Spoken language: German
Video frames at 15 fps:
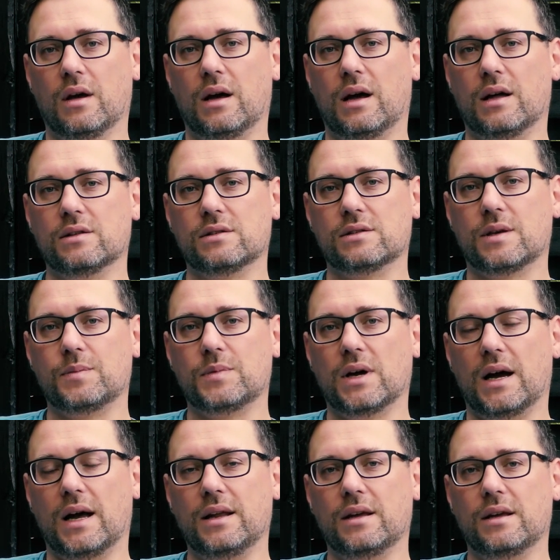Also es gibt
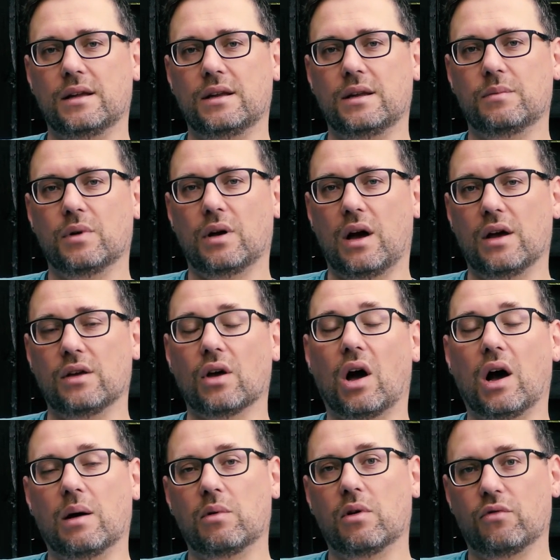ja einige in dem Bereich,
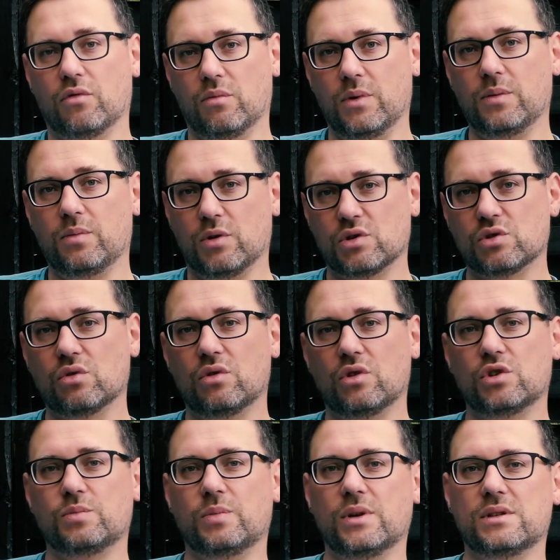aber für mich
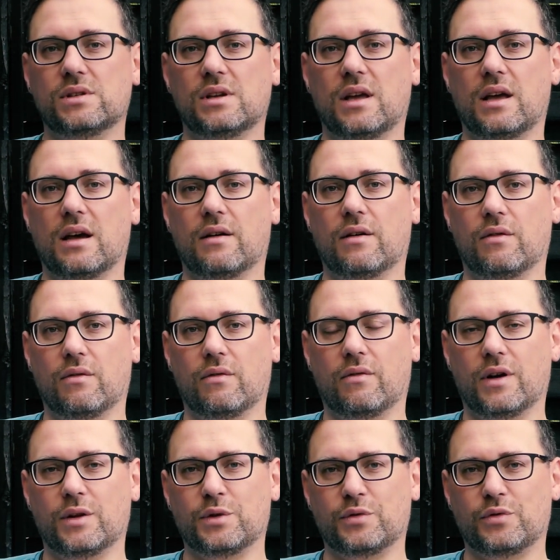persönlich spielt sie eher
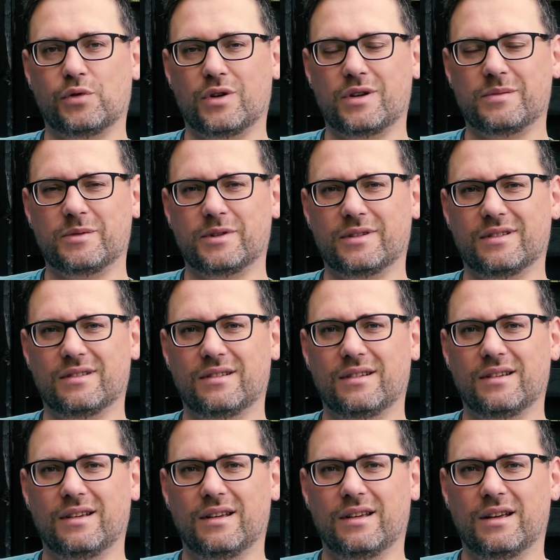weiter vorne mit.
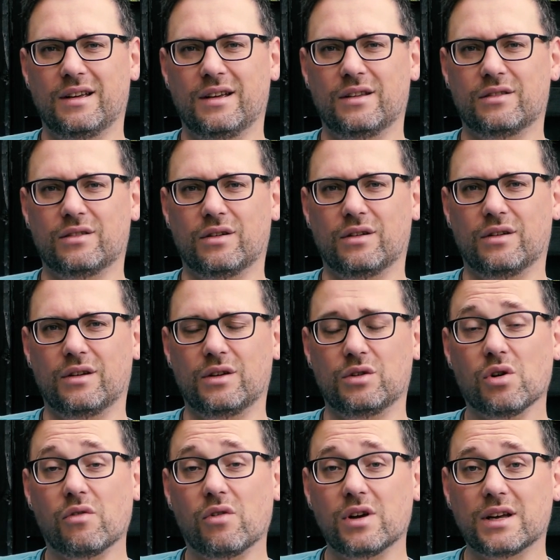So,
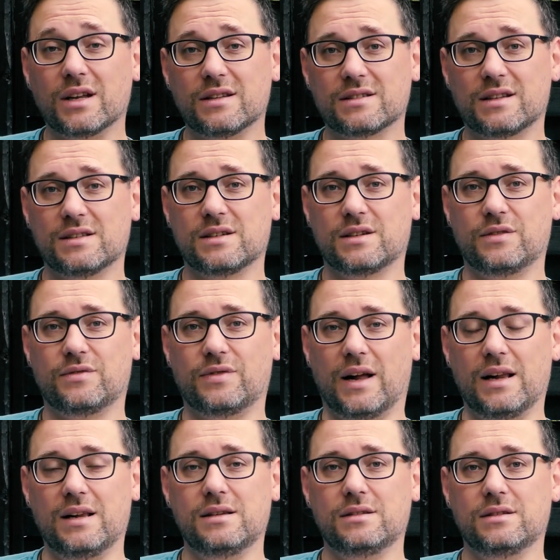ich hoffe, euch hat das Ganze
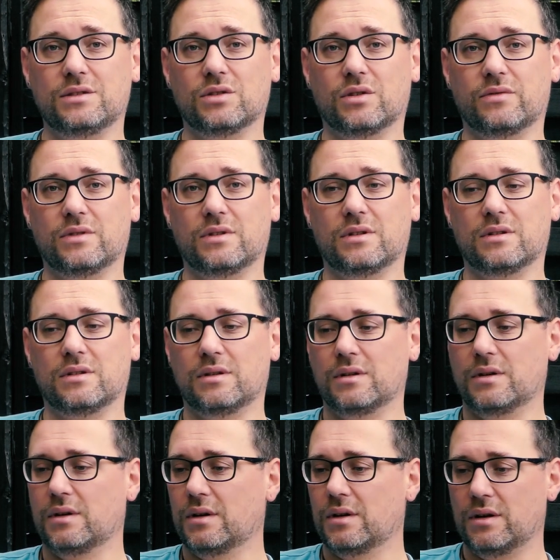gefallen. Ich hoffe,
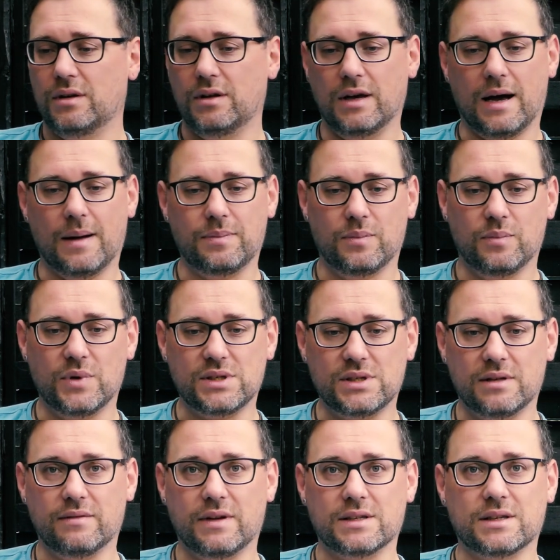ihr habt ein
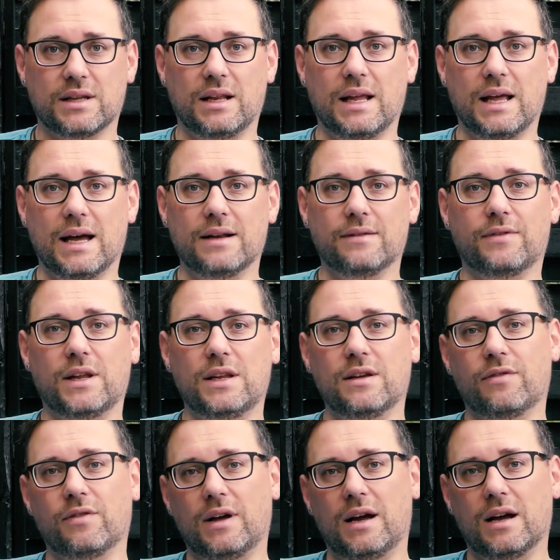bisschen was gelernt. Wenn
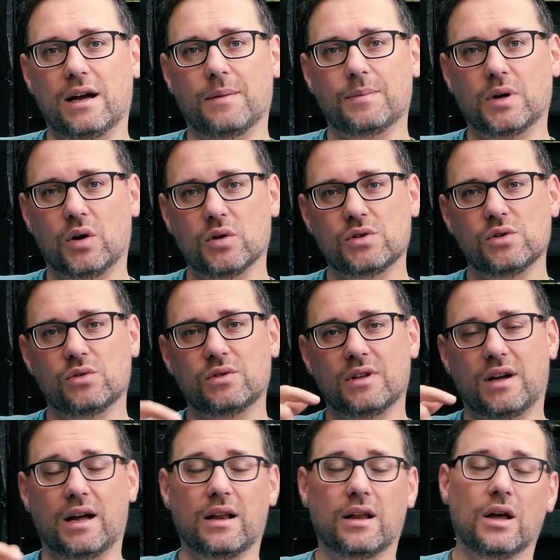ihr Fragen habt, haut sie
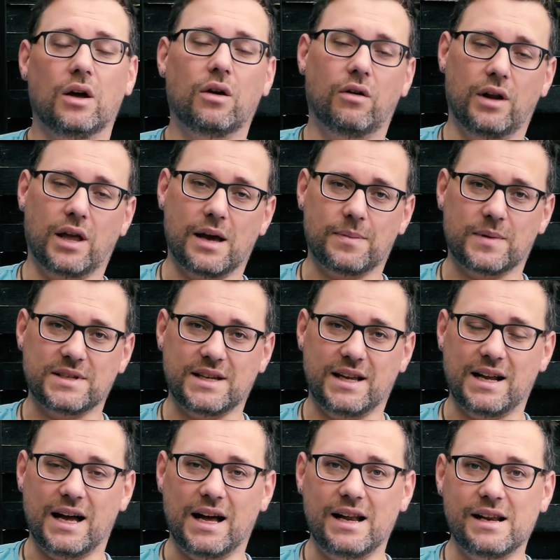unten rein. Und ich habe
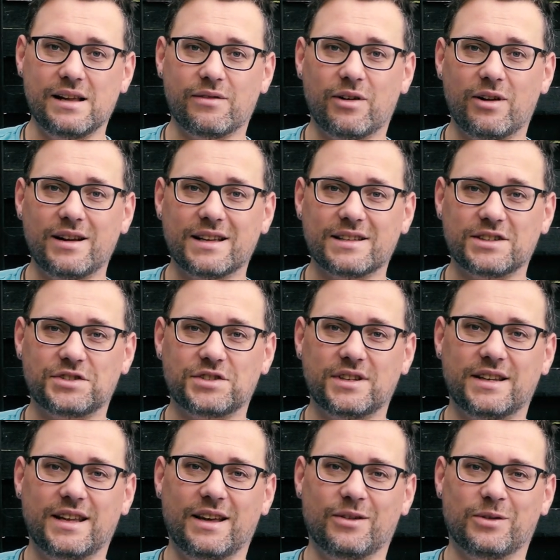gesehen, alle wollen, dass ich
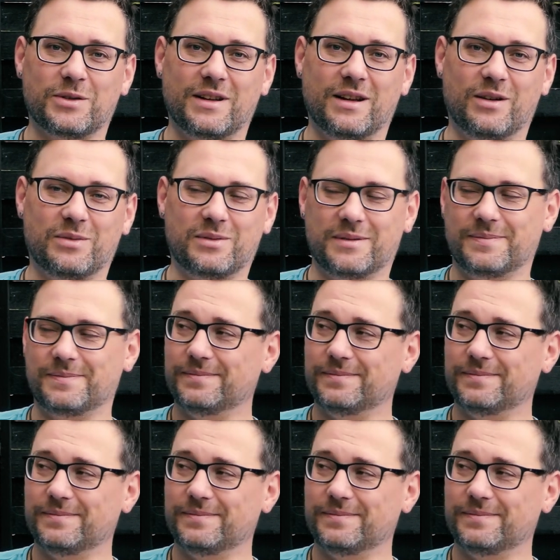den Deos laufe.